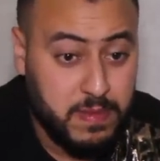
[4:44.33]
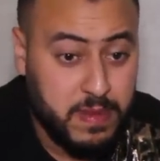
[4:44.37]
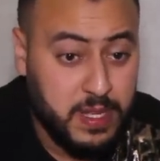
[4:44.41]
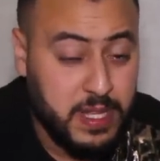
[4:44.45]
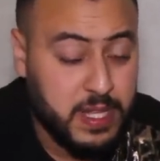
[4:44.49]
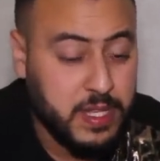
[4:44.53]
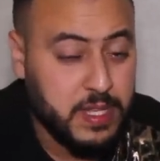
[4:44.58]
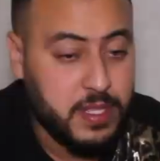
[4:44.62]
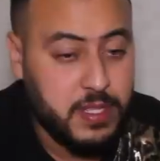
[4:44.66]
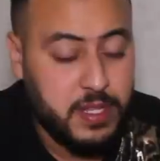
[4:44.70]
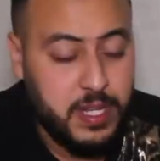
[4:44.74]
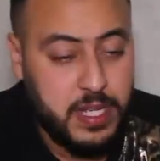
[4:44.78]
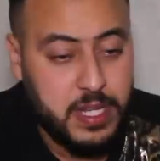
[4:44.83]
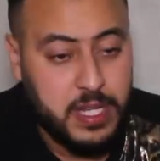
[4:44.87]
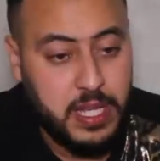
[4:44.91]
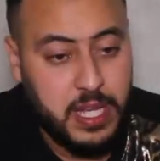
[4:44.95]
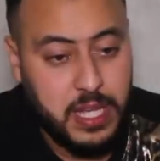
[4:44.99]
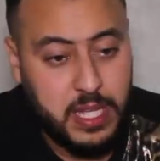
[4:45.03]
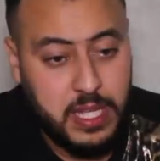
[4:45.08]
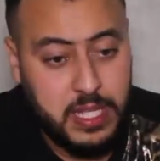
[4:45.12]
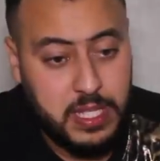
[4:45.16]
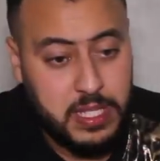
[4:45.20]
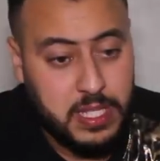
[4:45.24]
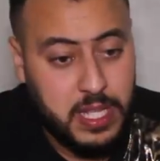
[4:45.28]
حنت
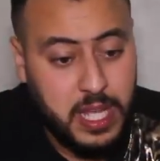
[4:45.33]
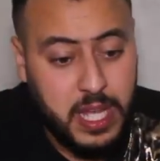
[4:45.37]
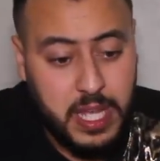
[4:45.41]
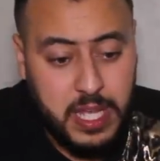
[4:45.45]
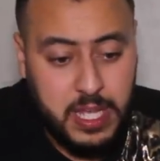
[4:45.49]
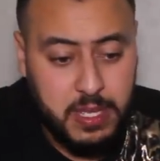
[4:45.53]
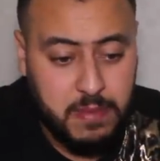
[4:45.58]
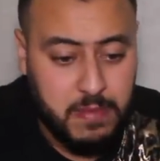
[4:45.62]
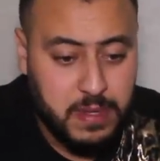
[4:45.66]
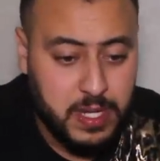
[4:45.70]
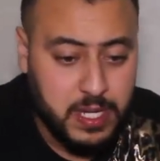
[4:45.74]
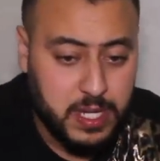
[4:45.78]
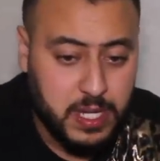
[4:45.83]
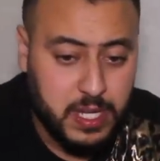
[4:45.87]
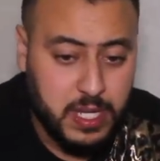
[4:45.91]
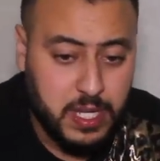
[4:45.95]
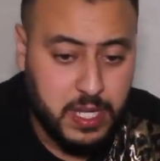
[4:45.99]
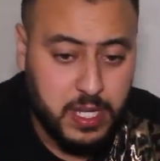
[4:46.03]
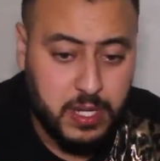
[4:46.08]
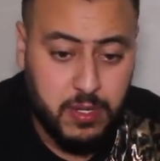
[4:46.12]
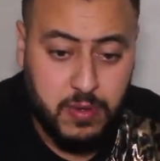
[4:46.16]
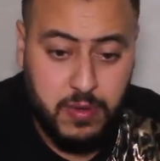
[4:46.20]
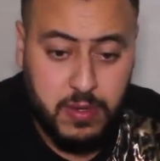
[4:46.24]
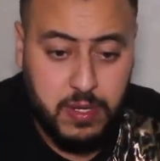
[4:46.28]
حنا دائما
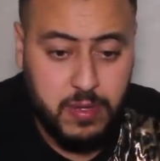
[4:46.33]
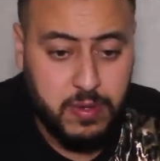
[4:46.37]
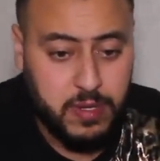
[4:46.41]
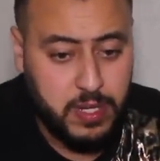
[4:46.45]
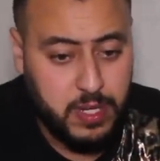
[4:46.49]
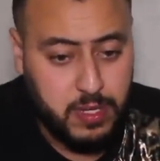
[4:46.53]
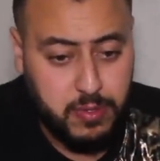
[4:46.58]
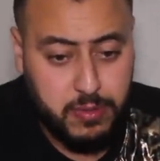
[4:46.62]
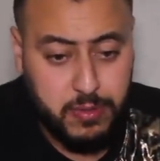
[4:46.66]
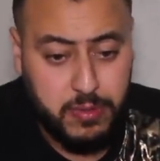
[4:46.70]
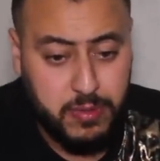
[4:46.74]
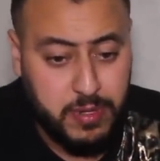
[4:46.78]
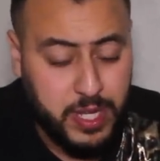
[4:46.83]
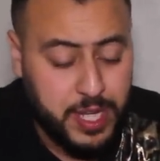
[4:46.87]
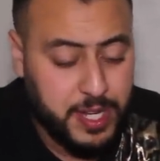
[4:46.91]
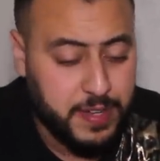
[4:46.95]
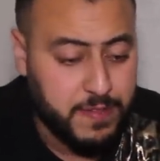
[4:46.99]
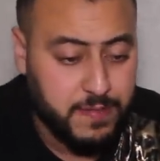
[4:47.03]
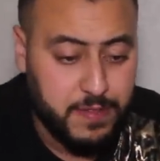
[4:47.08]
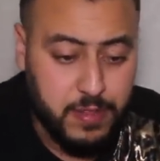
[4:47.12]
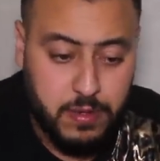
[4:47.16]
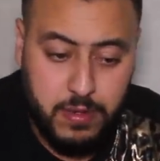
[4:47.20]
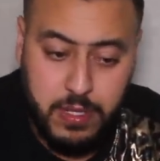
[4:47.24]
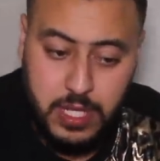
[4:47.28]
كنقول وكنعاود نقول
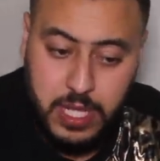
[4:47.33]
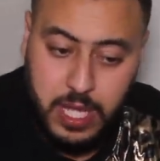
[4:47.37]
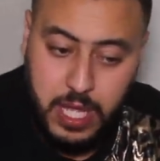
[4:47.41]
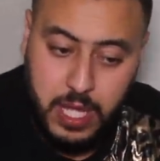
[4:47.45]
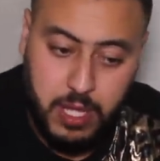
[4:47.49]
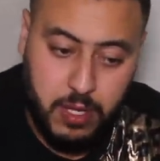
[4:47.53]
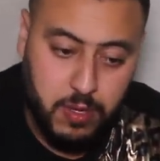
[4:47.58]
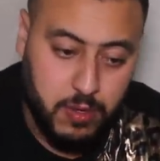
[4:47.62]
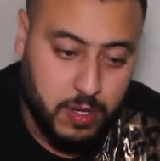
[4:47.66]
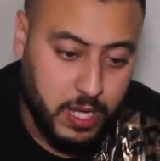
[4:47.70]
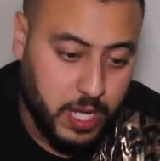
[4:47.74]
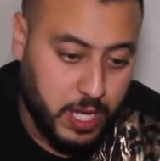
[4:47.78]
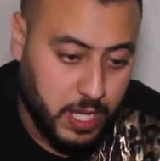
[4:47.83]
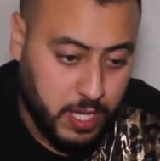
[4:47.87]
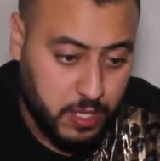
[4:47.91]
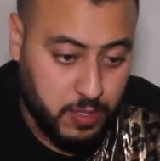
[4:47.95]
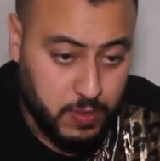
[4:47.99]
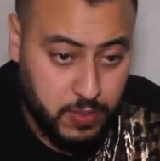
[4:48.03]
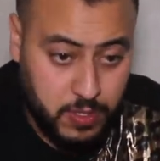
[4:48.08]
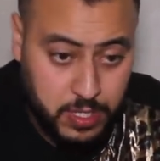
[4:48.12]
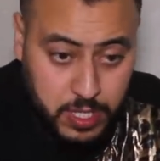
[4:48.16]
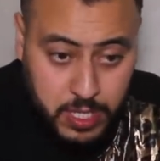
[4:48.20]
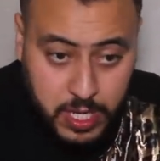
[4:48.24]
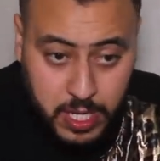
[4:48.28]
حنا في دوله الحق
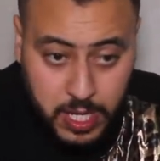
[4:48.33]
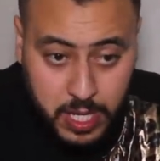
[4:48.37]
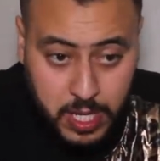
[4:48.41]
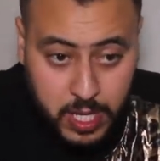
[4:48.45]
والقانون